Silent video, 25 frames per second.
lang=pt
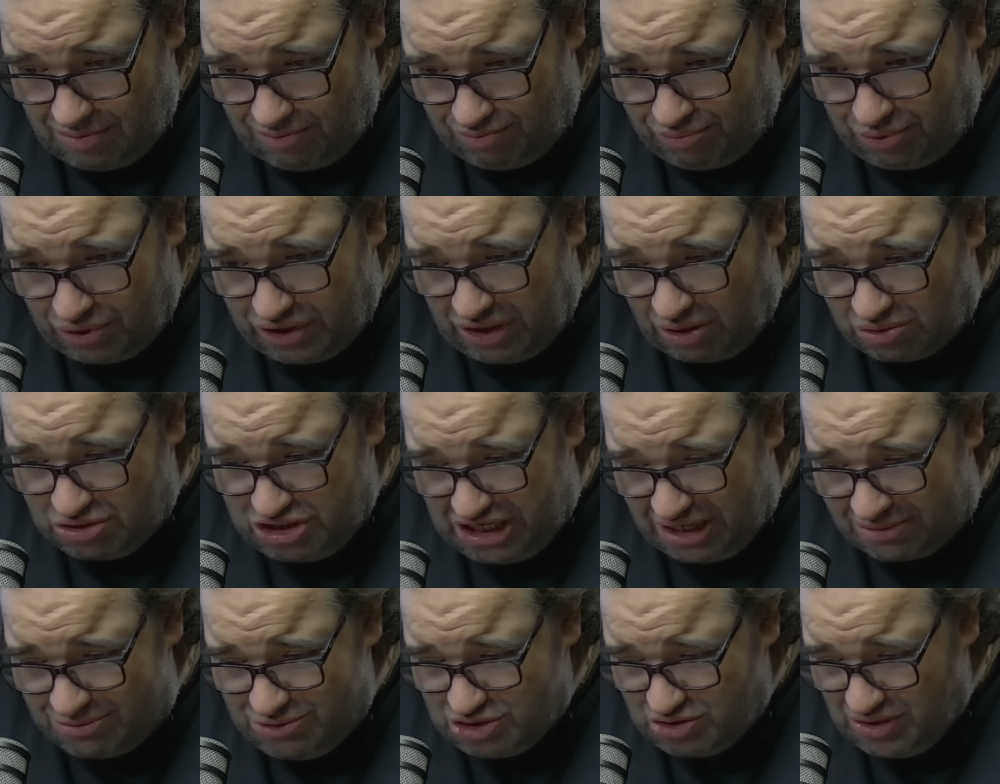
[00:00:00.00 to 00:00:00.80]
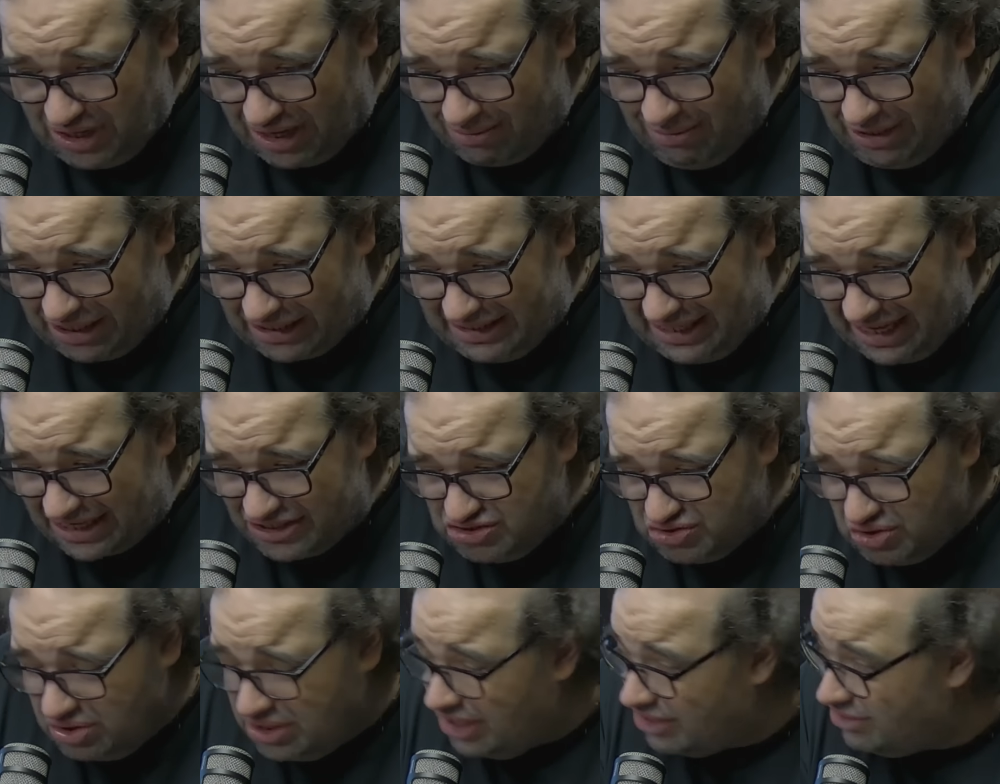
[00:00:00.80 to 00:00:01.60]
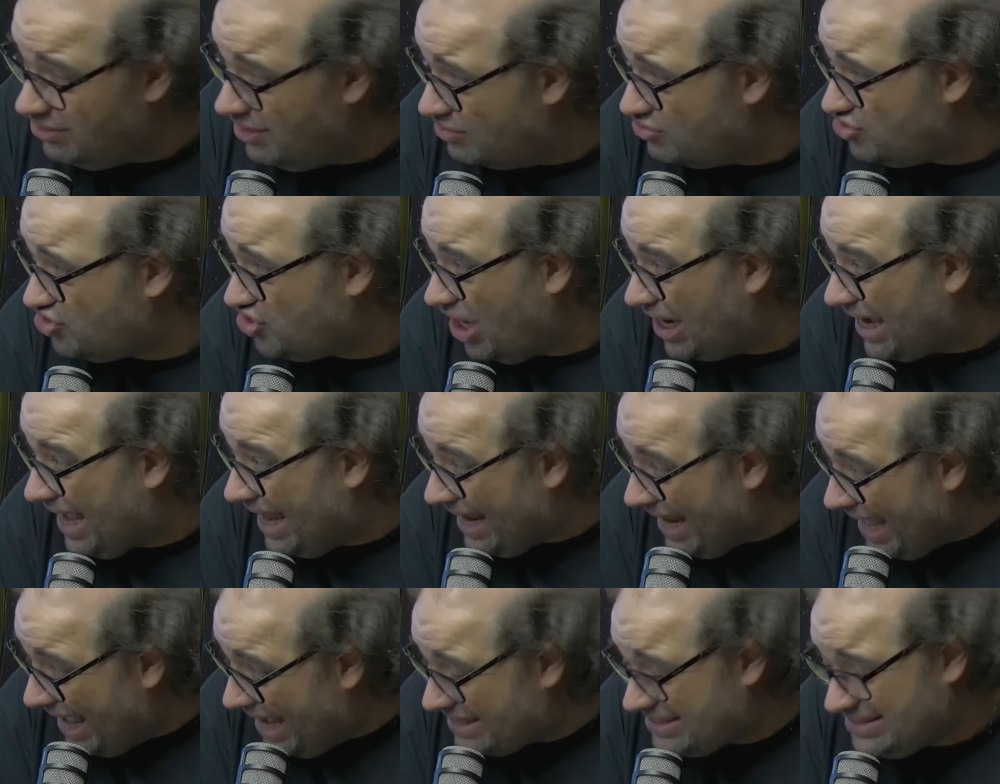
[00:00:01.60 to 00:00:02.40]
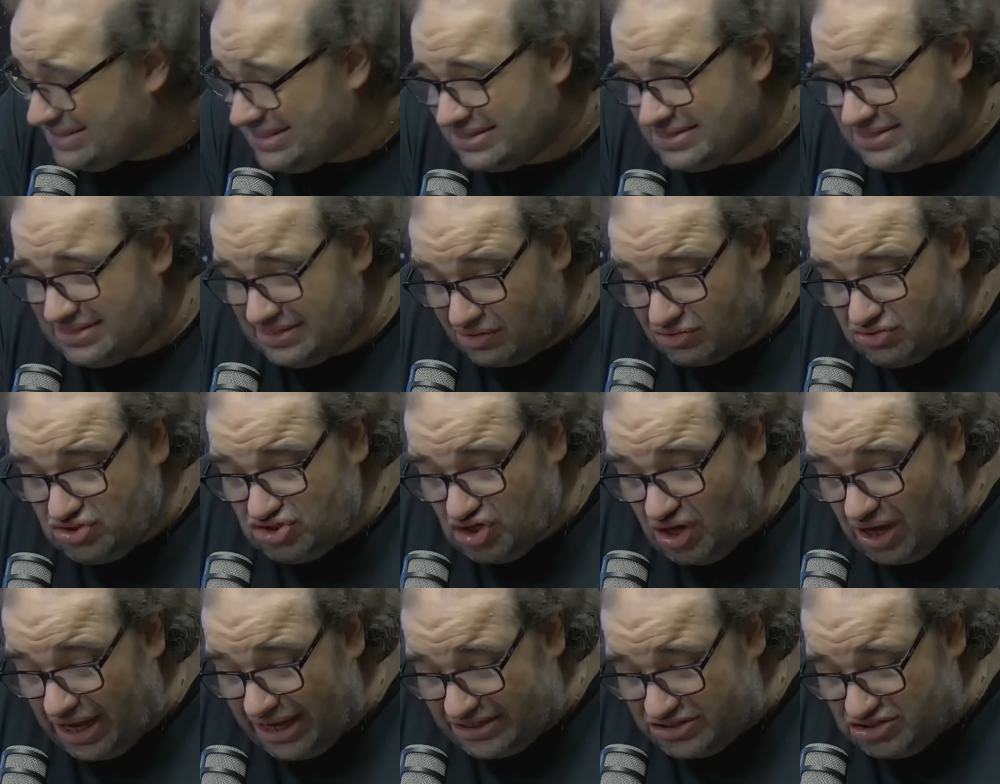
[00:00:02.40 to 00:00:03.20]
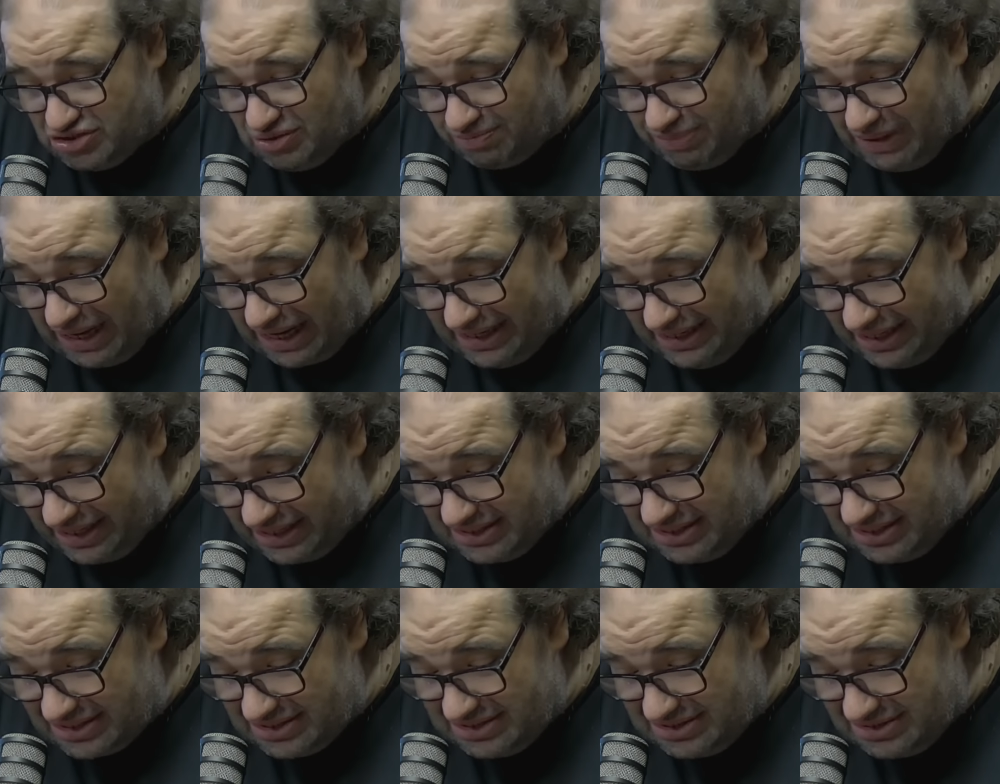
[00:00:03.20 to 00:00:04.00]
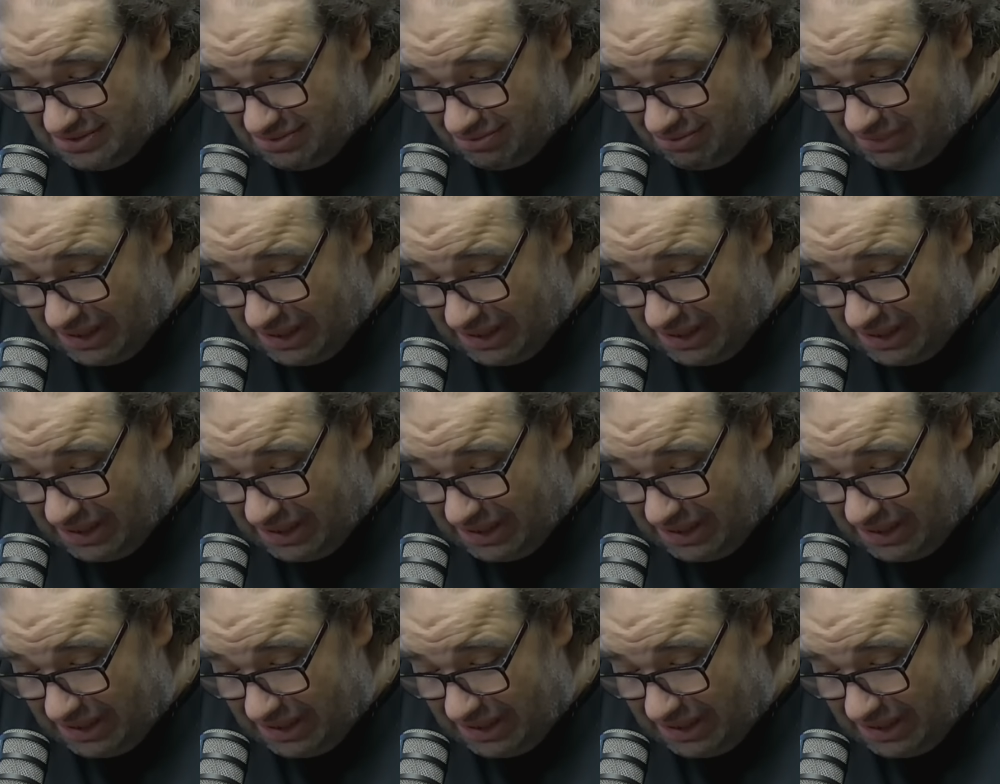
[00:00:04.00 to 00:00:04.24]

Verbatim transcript: Porque o James Webb está estudando não só galáxias, não só exoplanetas,